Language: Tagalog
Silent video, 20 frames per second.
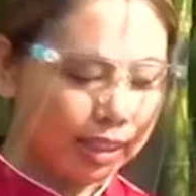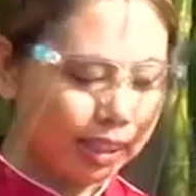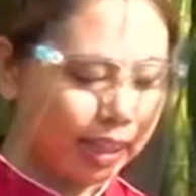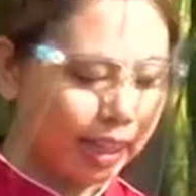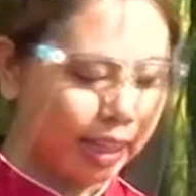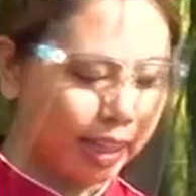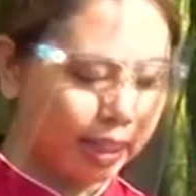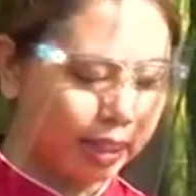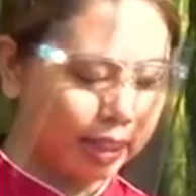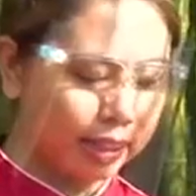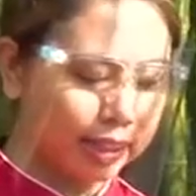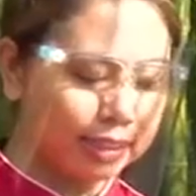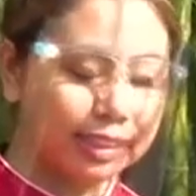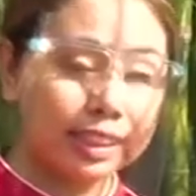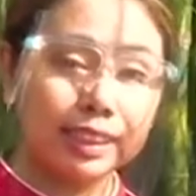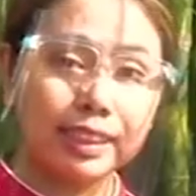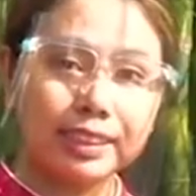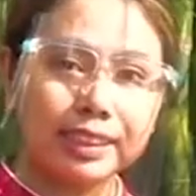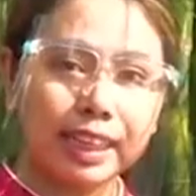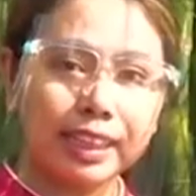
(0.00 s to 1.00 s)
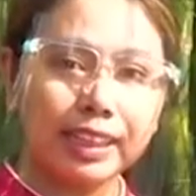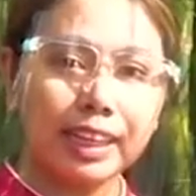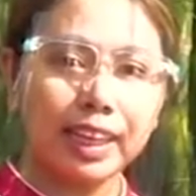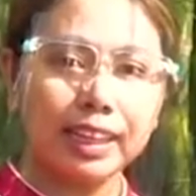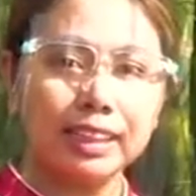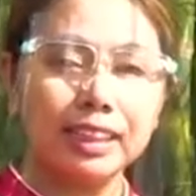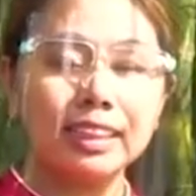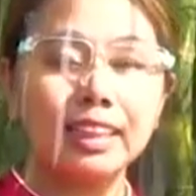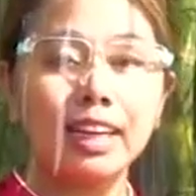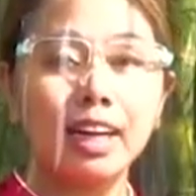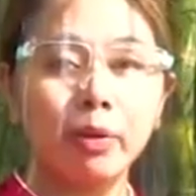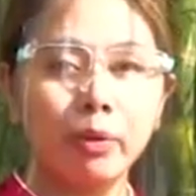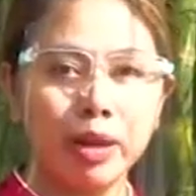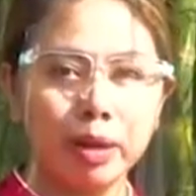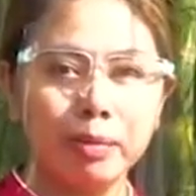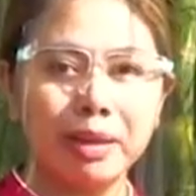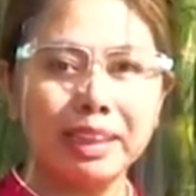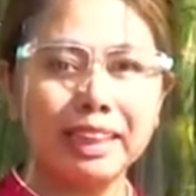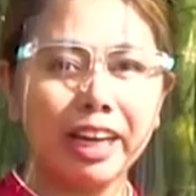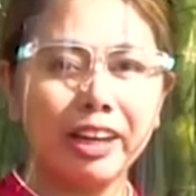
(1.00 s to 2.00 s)
Then, set aside natin. Gagawa
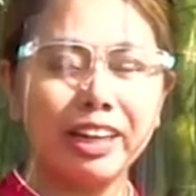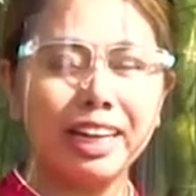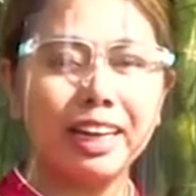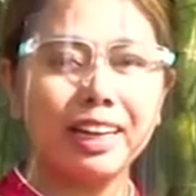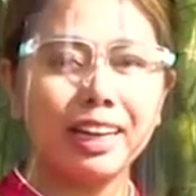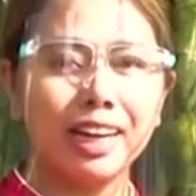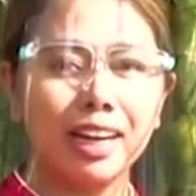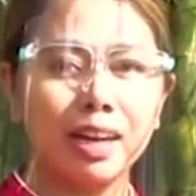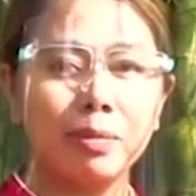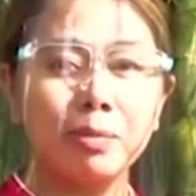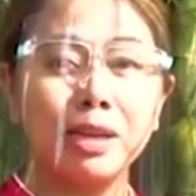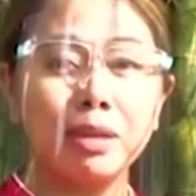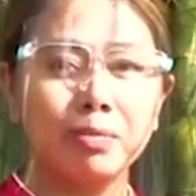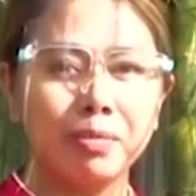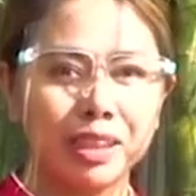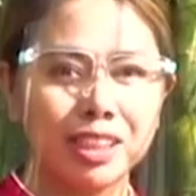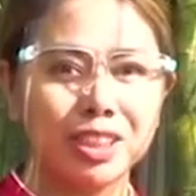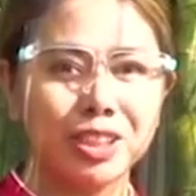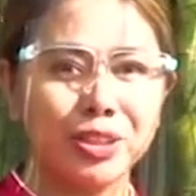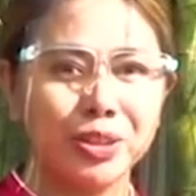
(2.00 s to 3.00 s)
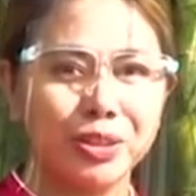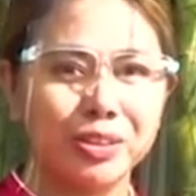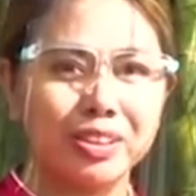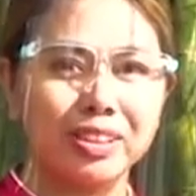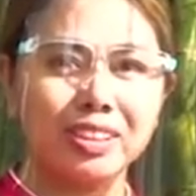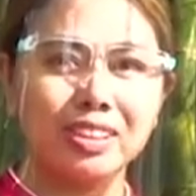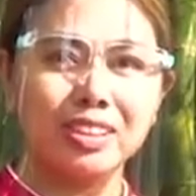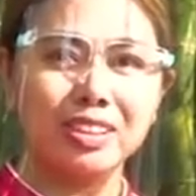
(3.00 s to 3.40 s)
naman tayo ng caramel mixture.